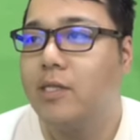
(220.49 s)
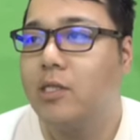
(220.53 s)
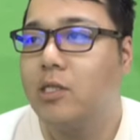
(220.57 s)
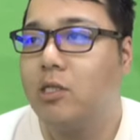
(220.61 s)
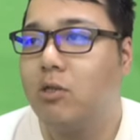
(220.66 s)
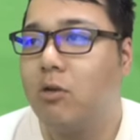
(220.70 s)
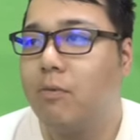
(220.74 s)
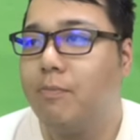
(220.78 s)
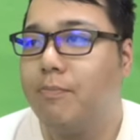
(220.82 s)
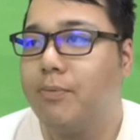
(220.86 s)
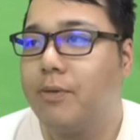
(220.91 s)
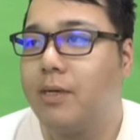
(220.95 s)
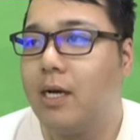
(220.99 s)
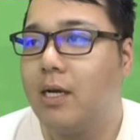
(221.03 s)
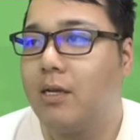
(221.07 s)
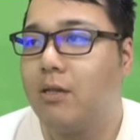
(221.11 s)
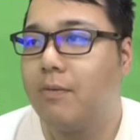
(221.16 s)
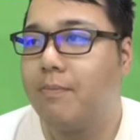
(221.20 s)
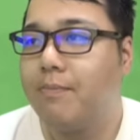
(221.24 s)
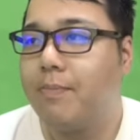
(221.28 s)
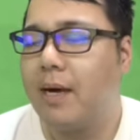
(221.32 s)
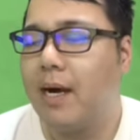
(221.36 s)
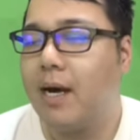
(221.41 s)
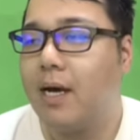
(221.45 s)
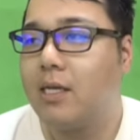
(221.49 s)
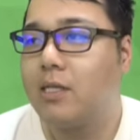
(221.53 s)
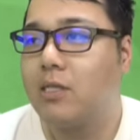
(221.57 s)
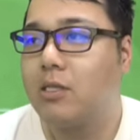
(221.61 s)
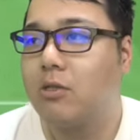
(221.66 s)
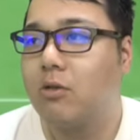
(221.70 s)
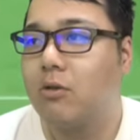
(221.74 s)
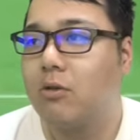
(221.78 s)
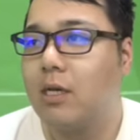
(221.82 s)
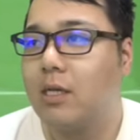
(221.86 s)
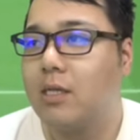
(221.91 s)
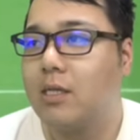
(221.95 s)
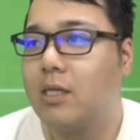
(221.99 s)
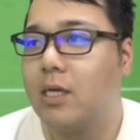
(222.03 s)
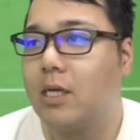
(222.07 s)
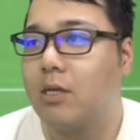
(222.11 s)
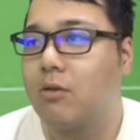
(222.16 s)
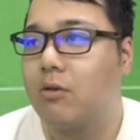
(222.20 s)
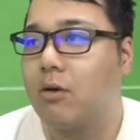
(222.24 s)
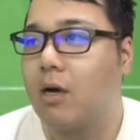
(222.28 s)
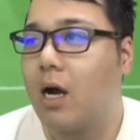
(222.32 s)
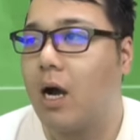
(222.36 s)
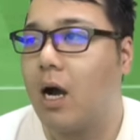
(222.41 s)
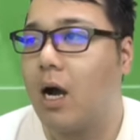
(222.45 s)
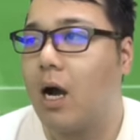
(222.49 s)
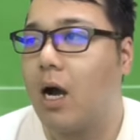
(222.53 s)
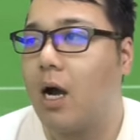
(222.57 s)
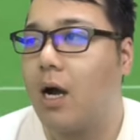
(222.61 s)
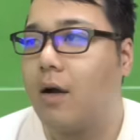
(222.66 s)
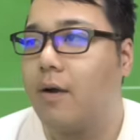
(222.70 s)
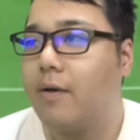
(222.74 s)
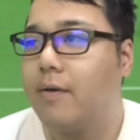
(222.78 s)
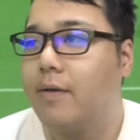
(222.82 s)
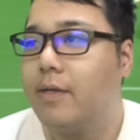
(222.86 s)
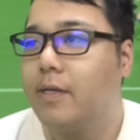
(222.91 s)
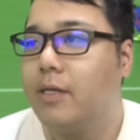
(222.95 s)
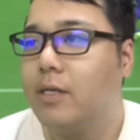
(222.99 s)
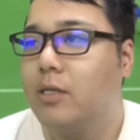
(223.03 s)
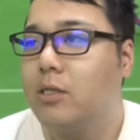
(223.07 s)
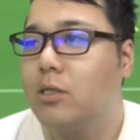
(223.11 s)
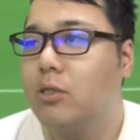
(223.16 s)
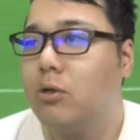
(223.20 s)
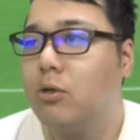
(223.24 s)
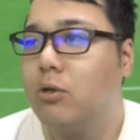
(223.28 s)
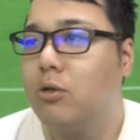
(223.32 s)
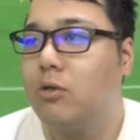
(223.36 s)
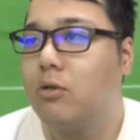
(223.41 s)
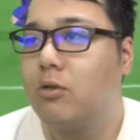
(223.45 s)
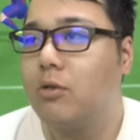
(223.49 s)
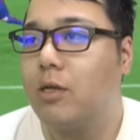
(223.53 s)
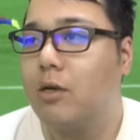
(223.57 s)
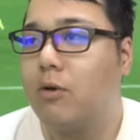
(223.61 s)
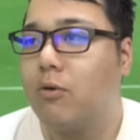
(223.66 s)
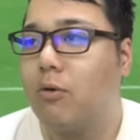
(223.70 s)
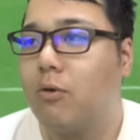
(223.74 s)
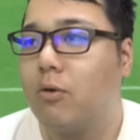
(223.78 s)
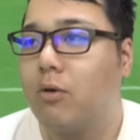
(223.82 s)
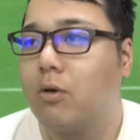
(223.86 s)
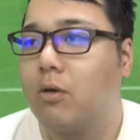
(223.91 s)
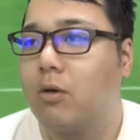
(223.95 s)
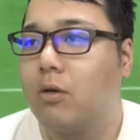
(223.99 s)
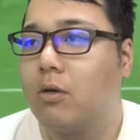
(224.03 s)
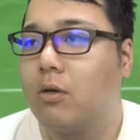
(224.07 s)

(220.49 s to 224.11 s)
ストップからのバーストだったりとか、そういうのをね、こ